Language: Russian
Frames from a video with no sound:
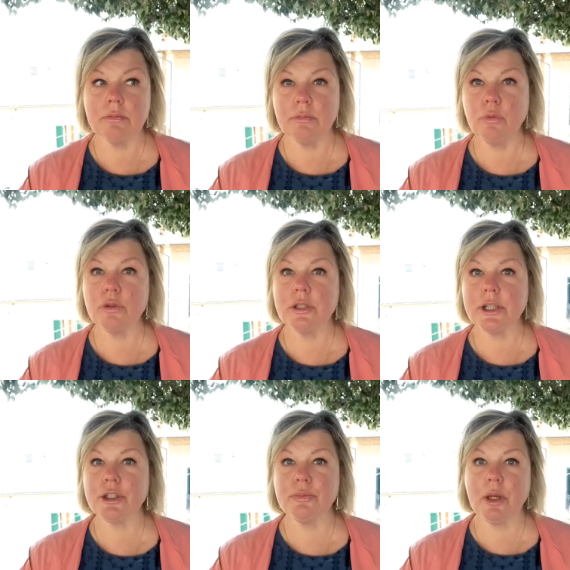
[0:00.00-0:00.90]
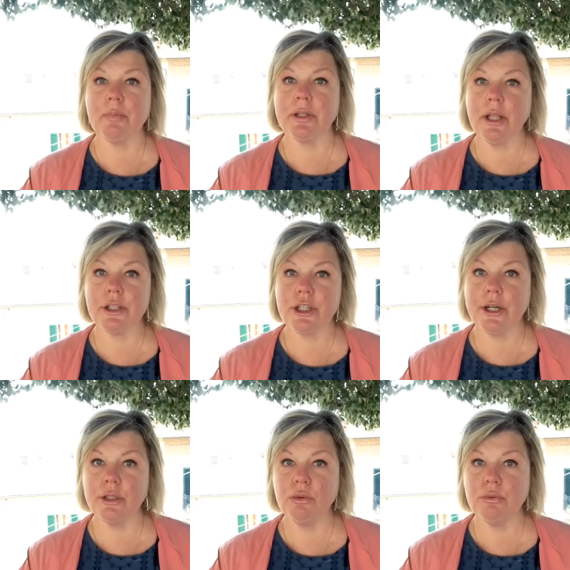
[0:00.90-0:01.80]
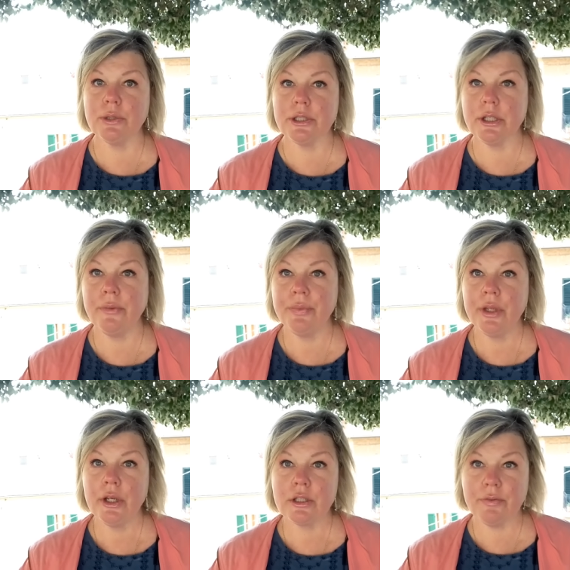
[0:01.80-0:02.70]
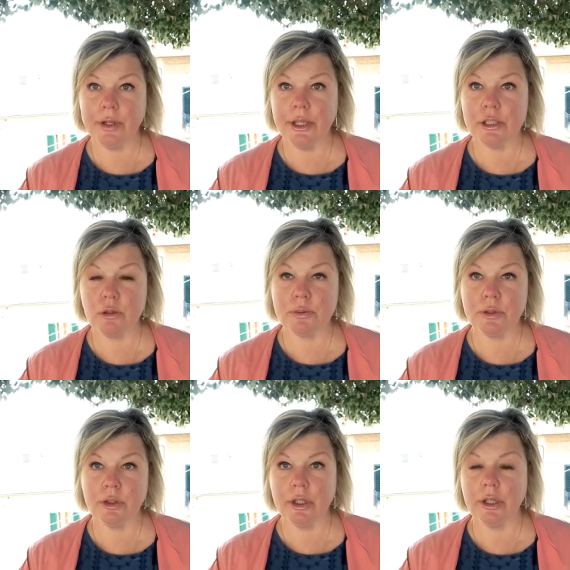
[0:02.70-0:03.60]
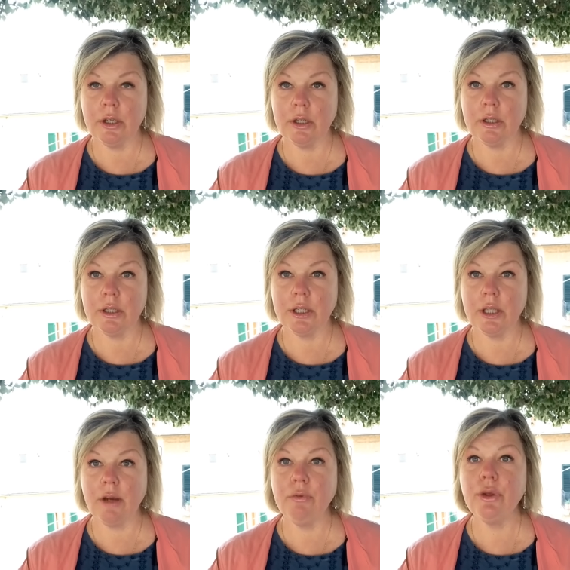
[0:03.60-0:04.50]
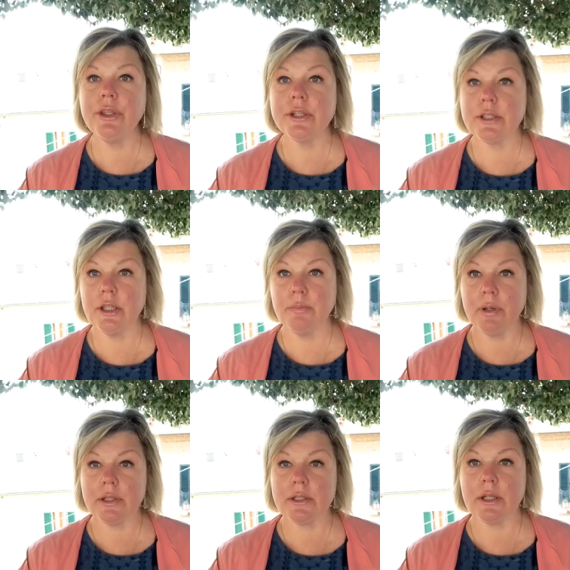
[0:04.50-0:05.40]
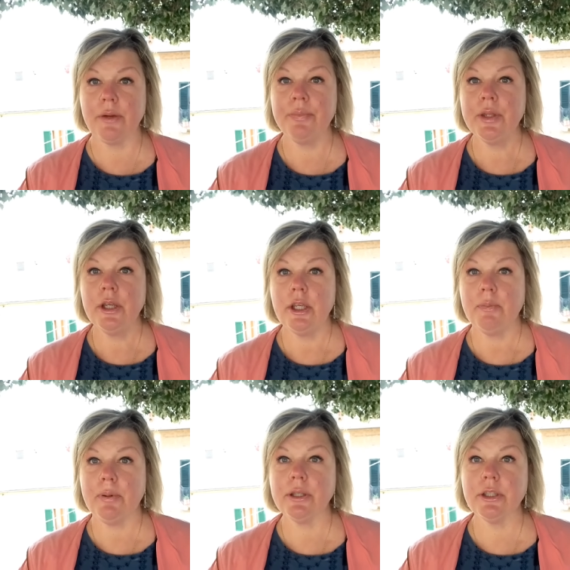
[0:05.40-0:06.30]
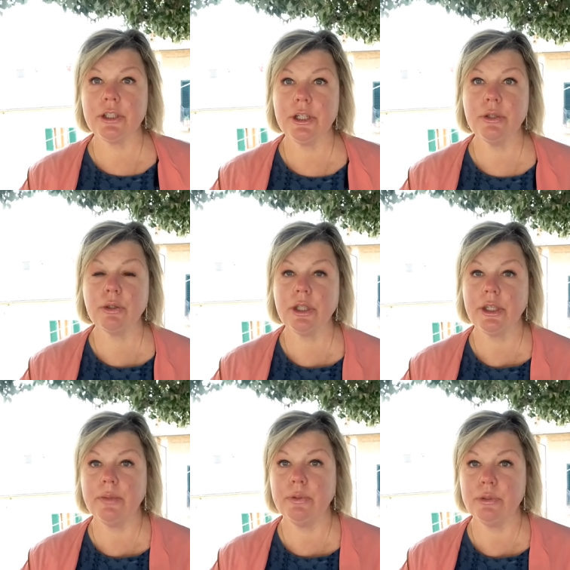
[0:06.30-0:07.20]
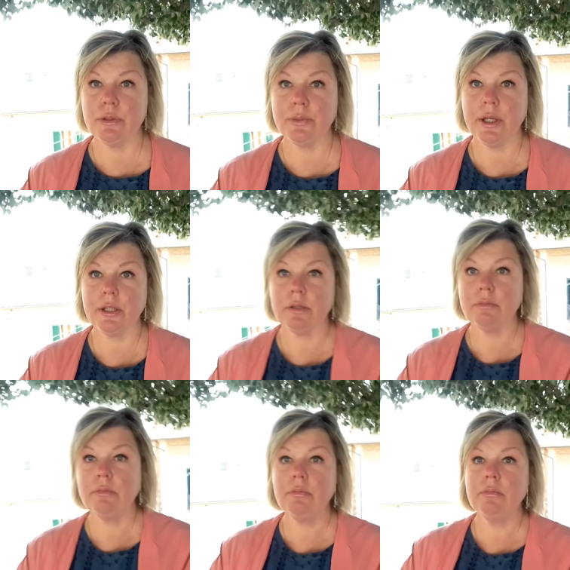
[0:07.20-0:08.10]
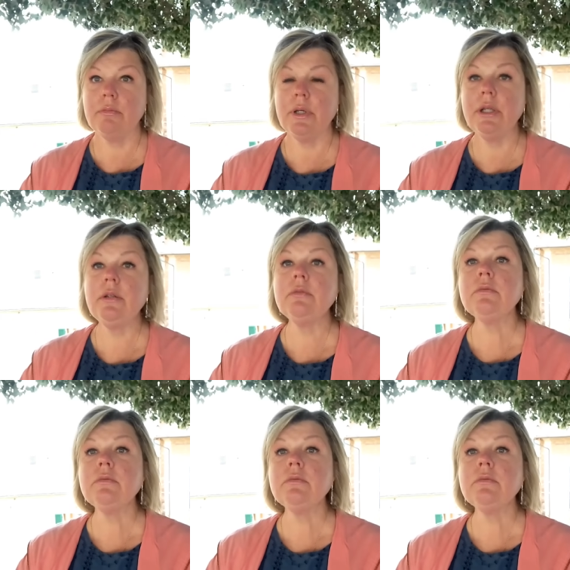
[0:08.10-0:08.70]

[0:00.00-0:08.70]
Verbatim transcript: ну, скажем так, продолжали думать своей собственной э, головой, не сгибаться – и по отношению к таким людям, как мы,